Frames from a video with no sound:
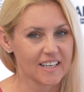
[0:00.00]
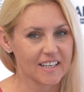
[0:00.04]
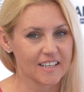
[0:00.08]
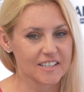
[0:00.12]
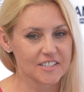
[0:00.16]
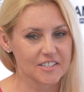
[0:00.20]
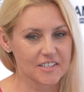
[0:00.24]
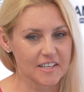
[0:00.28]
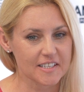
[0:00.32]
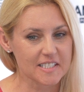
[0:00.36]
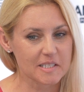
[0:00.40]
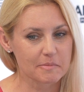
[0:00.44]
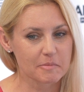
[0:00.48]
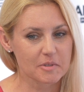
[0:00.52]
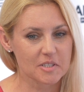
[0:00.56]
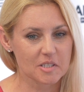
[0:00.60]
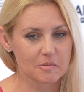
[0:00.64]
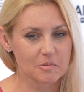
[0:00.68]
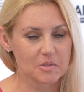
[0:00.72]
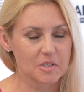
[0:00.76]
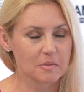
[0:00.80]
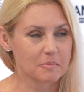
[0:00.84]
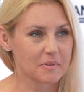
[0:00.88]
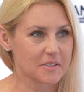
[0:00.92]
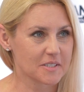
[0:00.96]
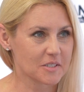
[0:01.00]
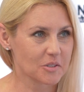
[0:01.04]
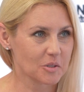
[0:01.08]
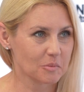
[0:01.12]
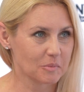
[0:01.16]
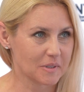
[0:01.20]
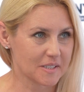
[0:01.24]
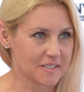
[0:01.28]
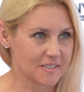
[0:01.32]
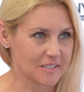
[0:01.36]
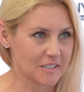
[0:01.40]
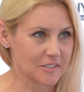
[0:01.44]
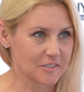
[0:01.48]
Znaczy ja jestem osobiście bardzo
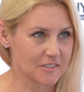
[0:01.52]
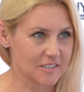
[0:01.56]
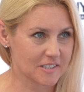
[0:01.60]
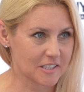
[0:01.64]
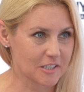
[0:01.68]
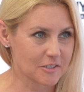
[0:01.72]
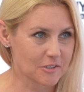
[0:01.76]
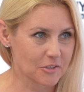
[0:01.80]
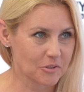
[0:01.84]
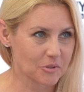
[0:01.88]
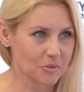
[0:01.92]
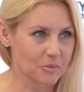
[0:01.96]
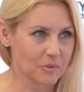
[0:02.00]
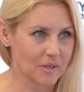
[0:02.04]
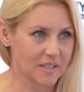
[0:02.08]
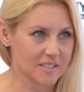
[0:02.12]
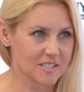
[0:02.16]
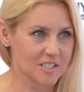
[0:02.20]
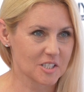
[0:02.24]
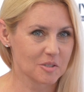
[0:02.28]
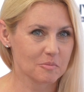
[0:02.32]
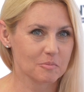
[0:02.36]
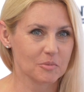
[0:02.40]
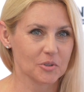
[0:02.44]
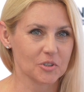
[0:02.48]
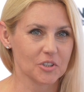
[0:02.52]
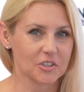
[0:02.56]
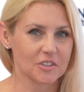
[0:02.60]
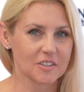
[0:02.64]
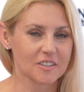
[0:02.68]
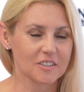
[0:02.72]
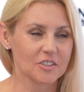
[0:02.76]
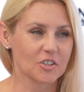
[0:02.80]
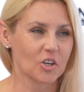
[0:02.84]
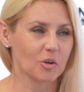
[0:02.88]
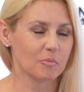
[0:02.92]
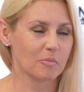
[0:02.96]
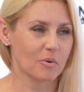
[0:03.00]
dumna z tej, z tej, sytuacji, bo nie
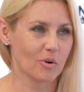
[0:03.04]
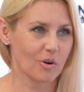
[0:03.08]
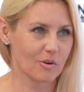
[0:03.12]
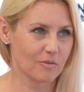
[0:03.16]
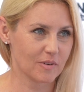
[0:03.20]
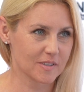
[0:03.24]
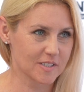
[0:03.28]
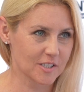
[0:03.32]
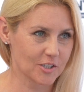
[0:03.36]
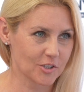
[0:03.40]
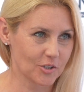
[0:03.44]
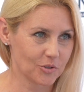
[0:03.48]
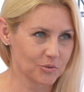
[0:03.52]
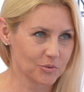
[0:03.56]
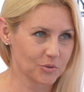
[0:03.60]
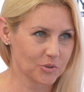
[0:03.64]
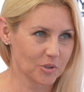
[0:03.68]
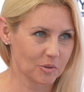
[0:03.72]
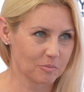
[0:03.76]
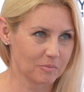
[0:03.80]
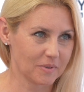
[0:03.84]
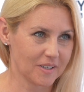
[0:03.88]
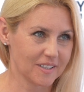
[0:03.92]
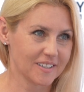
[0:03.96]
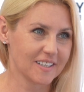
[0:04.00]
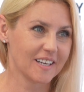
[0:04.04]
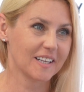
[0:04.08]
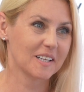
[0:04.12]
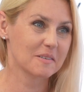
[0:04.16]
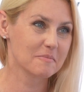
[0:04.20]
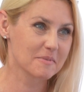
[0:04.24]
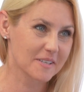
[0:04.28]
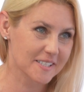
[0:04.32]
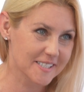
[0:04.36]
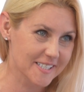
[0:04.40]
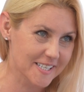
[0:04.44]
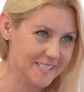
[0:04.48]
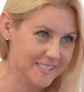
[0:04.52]
tylko połowa zarządu to pani, ale
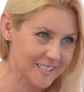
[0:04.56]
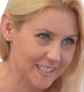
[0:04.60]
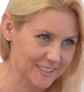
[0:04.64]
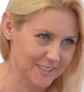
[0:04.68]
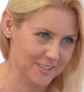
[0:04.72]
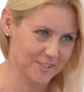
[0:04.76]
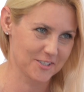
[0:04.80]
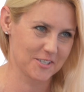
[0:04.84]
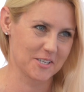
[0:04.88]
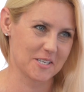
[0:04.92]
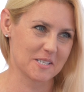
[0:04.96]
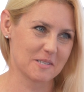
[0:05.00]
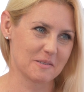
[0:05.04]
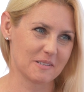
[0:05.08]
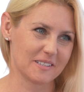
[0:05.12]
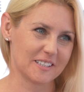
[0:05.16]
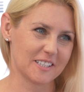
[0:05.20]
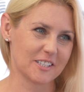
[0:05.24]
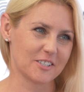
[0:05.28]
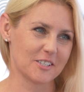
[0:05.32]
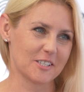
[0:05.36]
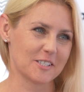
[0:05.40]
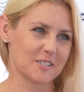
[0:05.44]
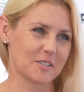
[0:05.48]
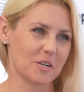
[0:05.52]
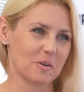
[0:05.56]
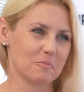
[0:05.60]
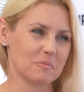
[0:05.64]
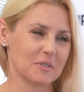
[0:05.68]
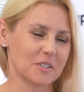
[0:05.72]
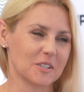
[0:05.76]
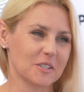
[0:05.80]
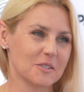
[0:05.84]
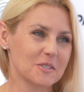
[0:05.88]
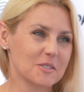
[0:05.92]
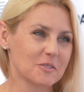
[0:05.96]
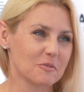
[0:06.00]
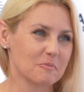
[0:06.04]
prezeska też jest, też jest
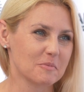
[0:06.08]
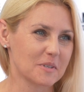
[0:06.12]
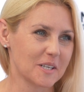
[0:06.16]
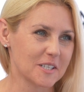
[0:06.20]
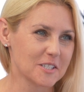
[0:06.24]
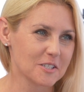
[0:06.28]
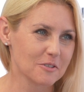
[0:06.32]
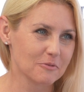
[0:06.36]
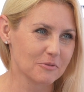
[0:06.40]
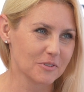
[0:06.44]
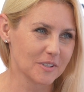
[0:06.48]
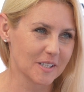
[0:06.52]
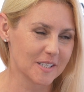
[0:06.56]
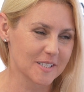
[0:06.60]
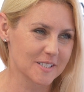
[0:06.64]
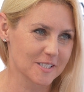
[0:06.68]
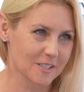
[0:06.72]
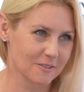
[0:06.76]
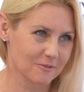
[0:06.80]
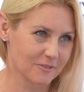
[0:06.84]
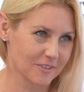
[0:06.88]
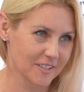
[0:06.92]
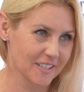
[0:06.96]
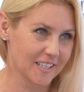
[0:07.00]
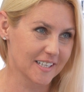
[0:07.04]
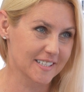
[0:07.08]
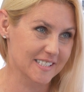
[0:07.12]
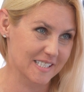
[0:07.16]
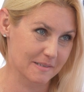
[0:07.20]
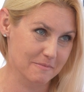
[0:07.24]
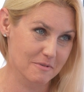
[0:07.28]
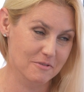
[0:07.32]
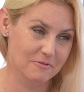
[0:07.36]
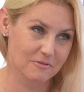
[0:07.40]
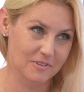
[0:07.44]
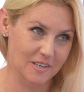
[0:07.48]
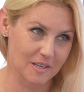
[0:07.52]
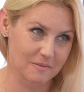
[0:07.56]
kobietą, co w branży finansowej, jak
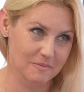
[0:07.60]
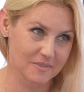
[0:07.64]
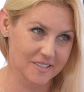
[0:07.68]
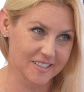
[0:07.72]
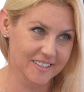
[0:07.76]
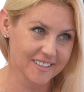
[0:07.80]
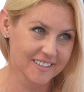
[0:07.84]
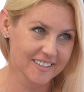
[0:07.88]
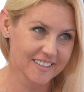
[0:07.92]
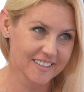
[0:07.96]
sami wiemy,